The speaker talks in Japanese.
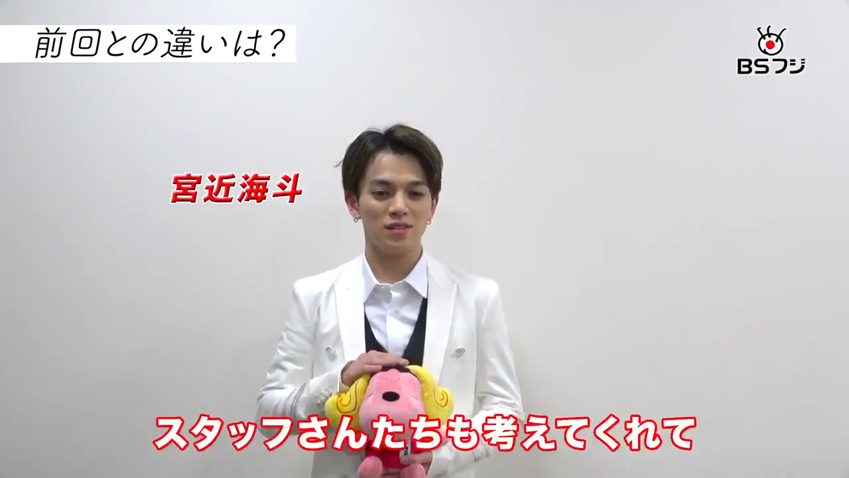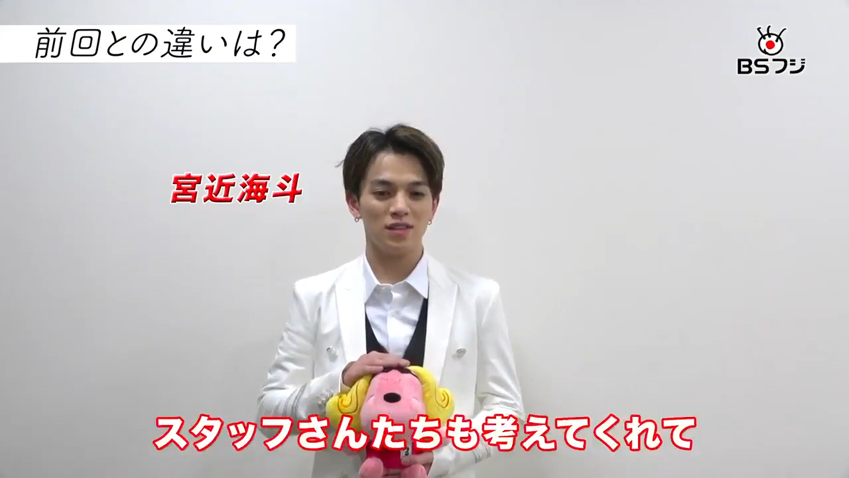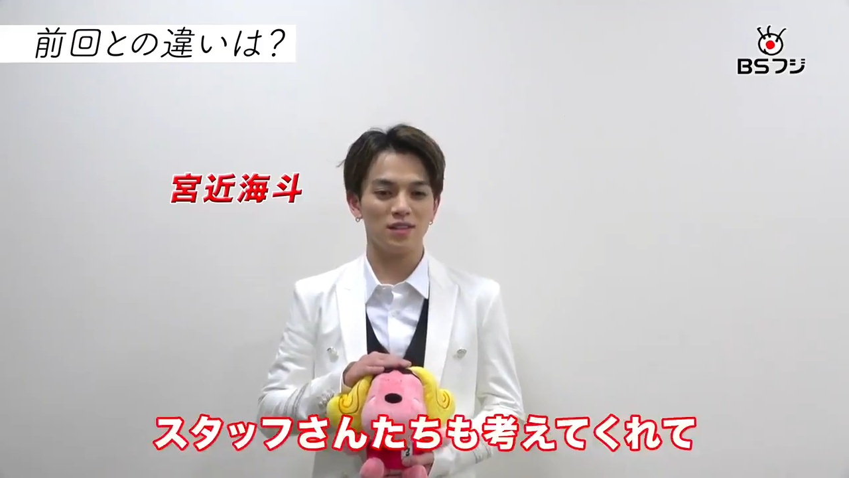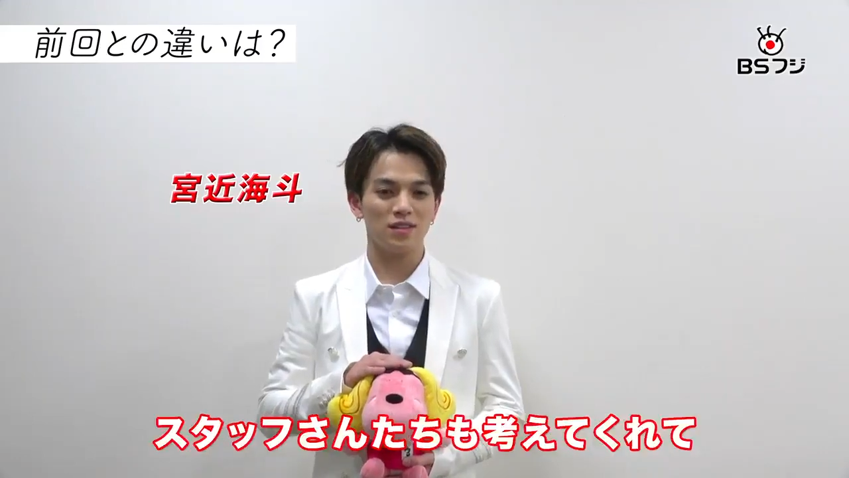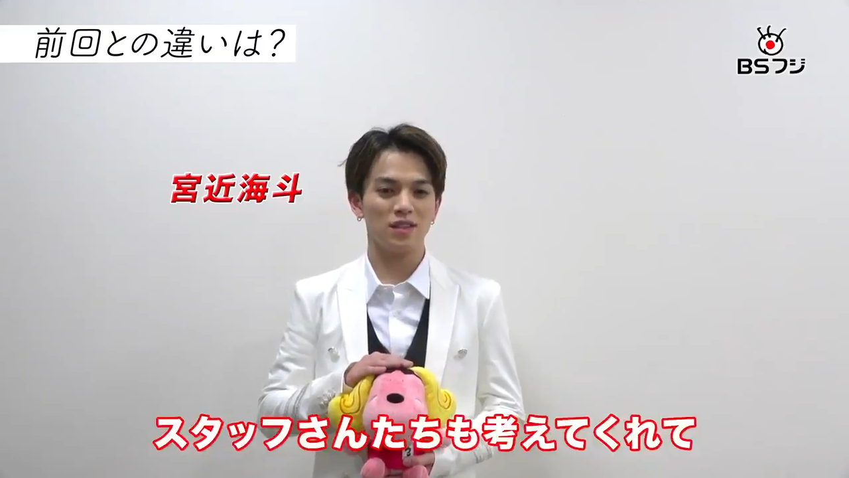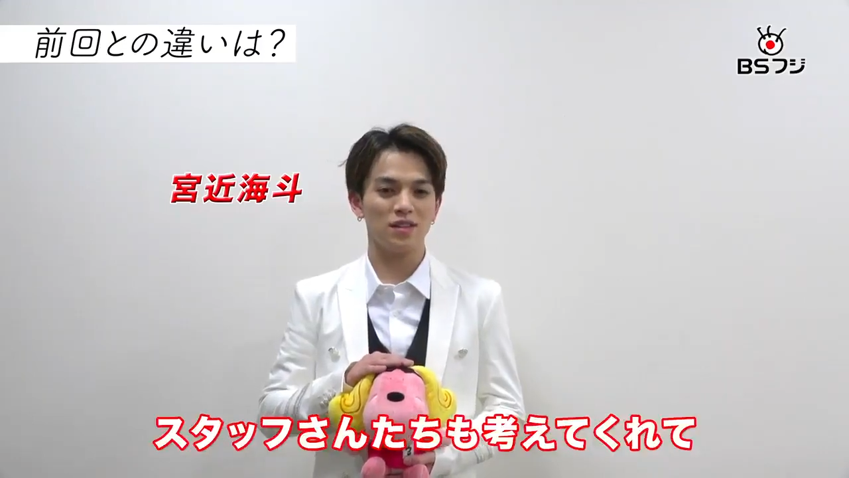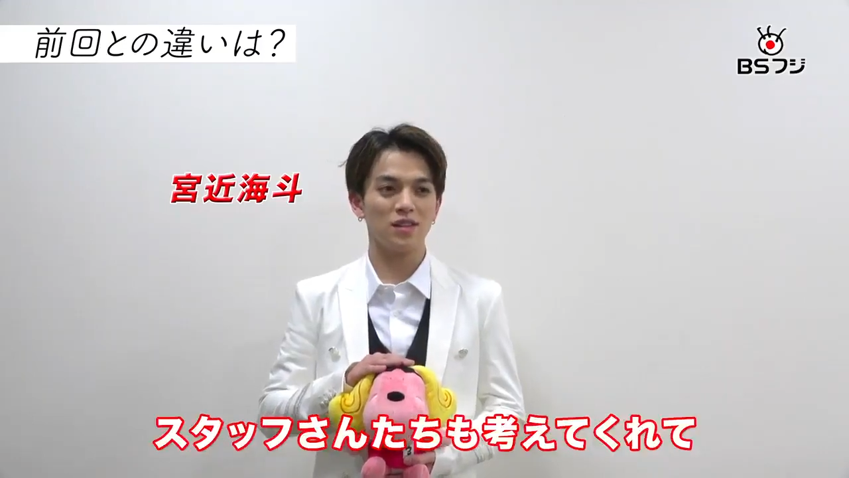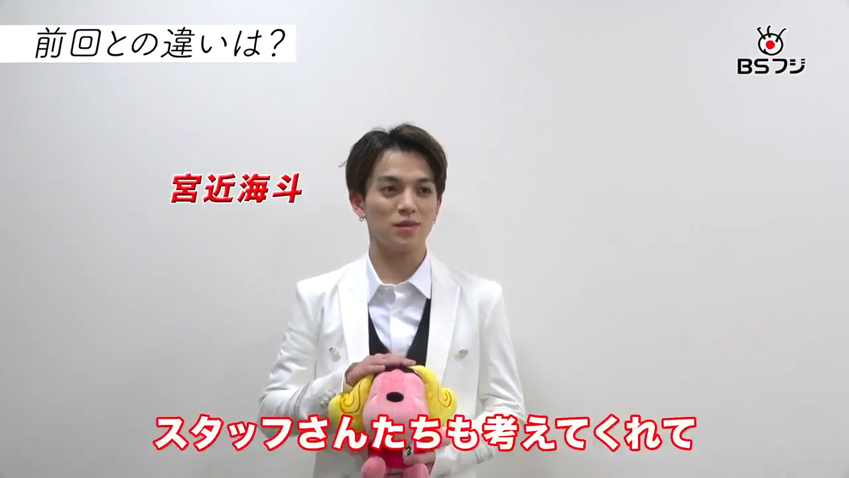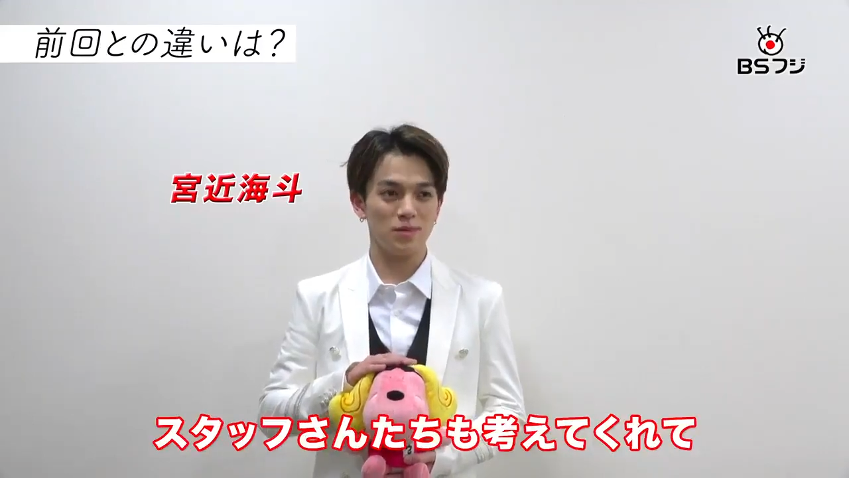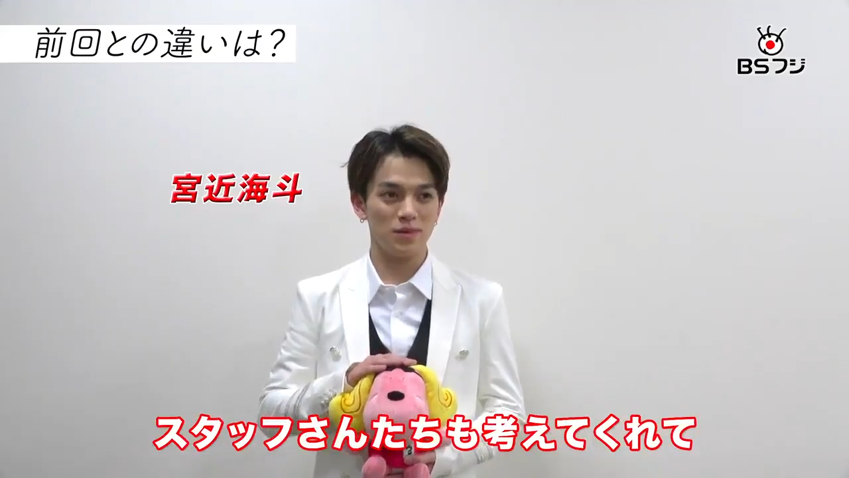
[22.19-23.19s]
スタッフさん
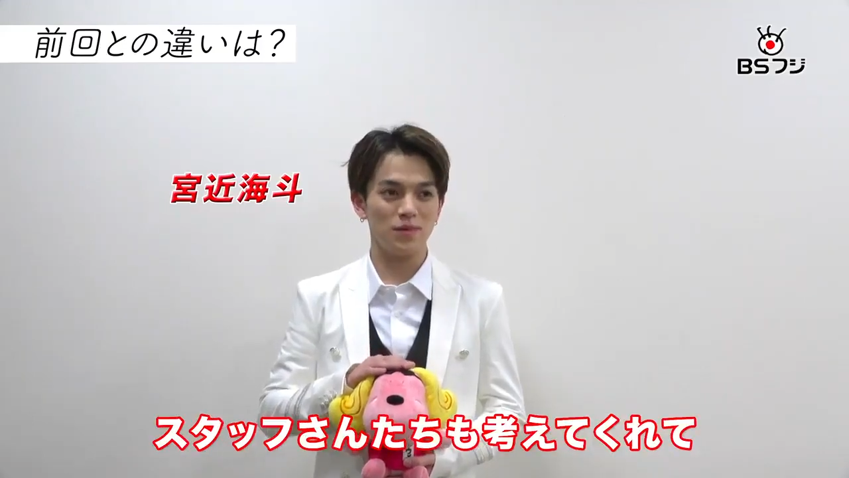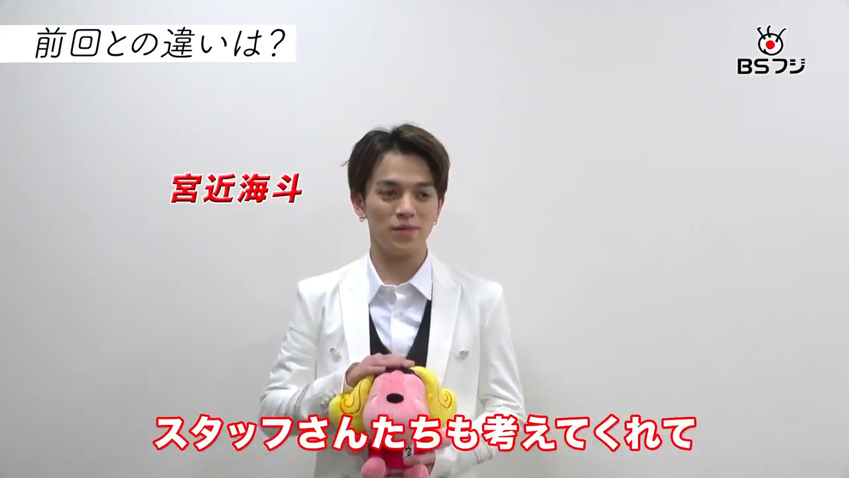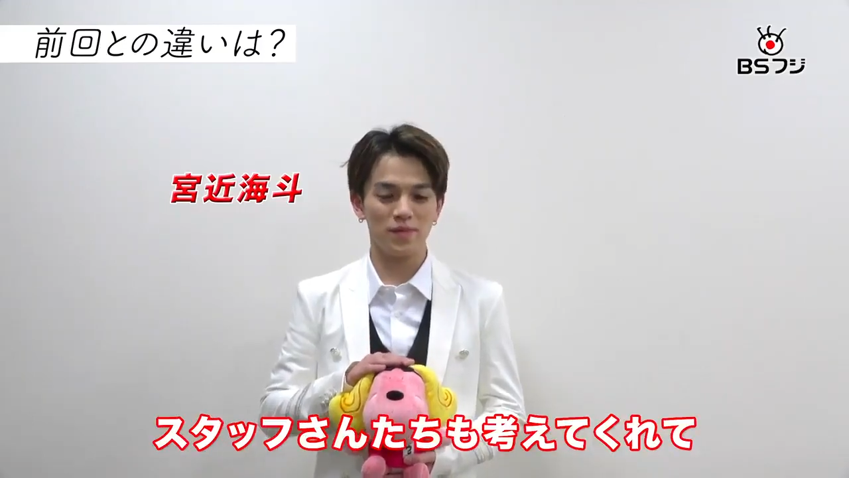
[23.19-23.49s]
たちも